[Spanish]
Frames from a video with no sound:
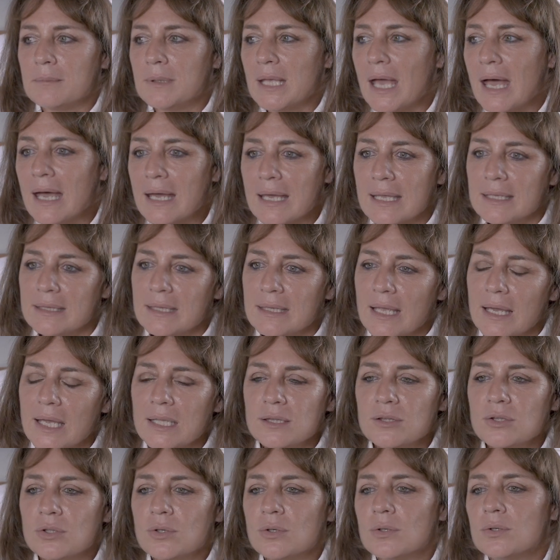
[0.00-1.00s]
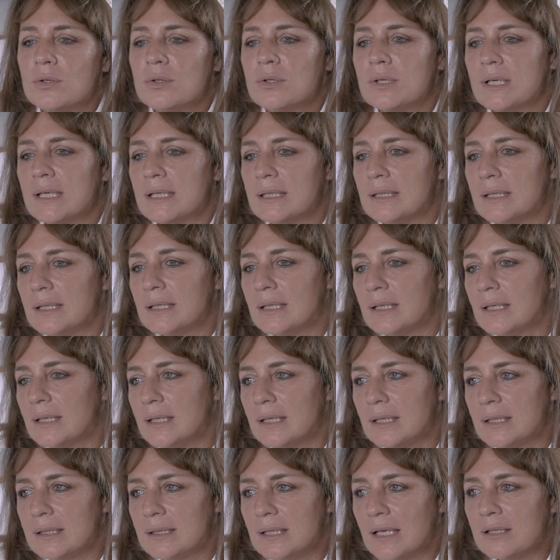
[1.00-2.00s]
viaje tanto, que
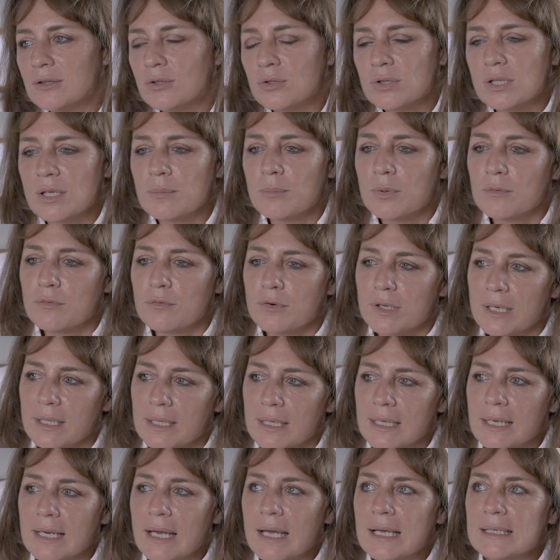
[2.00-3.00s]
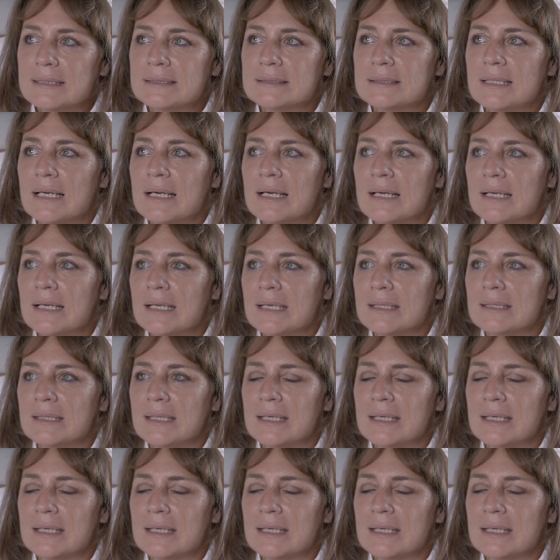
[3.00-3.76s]
esté tanto tiempo fuera de casa, que